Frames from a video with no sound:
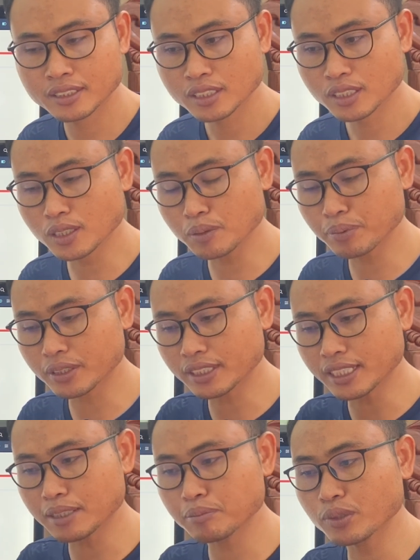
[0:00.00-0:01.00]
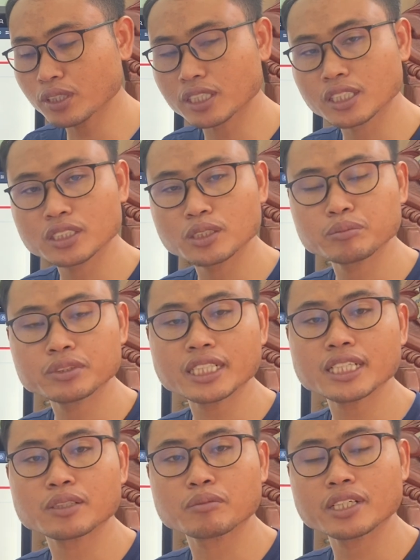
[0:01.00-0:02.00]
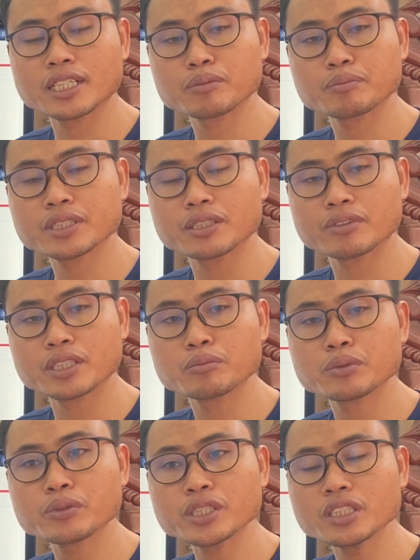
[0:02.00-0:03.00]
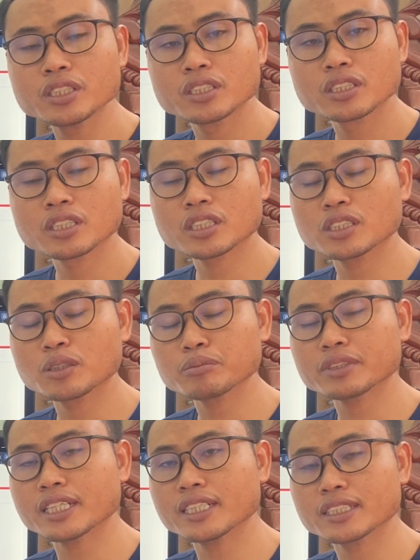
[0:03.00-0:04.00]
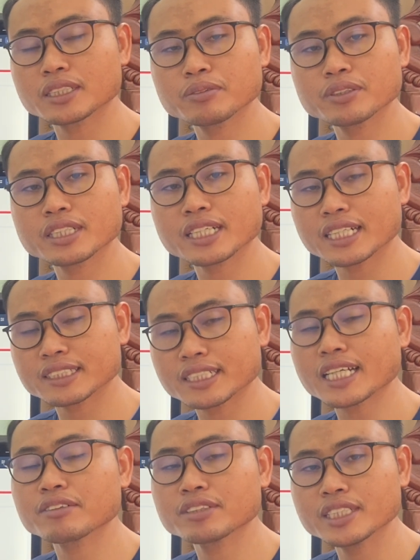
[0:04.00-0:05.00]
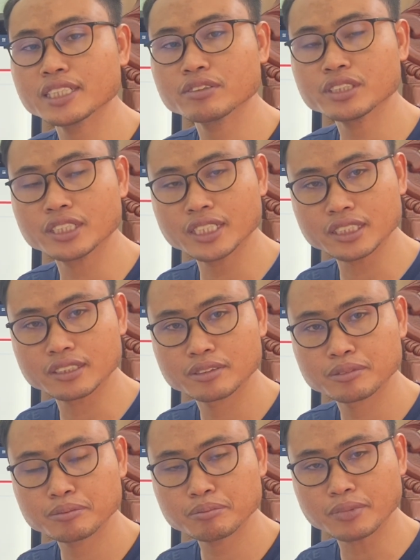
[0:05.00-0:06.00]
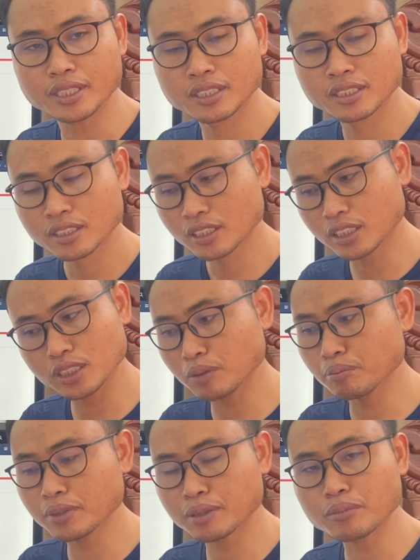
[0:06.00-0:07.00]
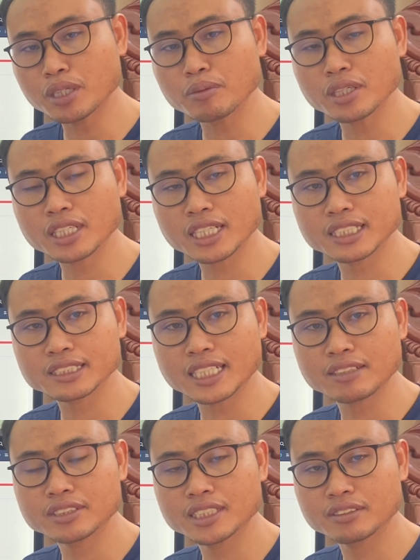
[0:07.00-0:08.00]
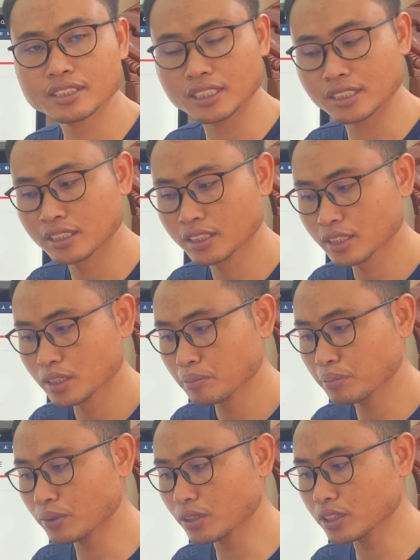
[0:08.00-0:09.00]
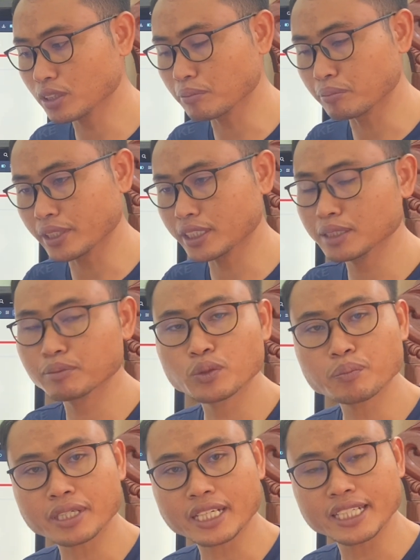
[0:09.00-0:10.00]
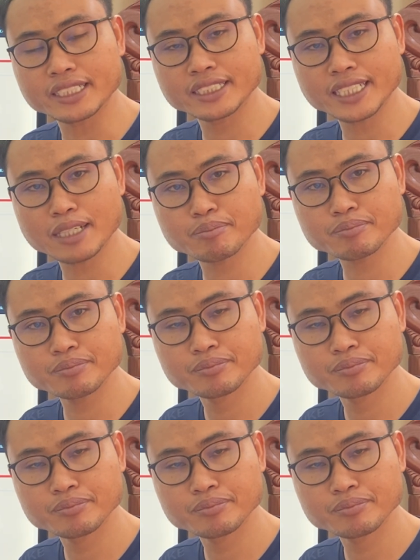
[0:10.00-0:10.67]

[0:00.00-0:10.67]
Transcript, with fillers: có phần tay môn lần khi nhóm chay rùm lên bây giờ vậy muối khi nhóm tay tại thưa ca sài chỉ điều chỉ nịch bạn khi nhóm mình bỏ bom ca sài chỉ điều thì pro khi nhóm mình chỉ mình ủng cài chám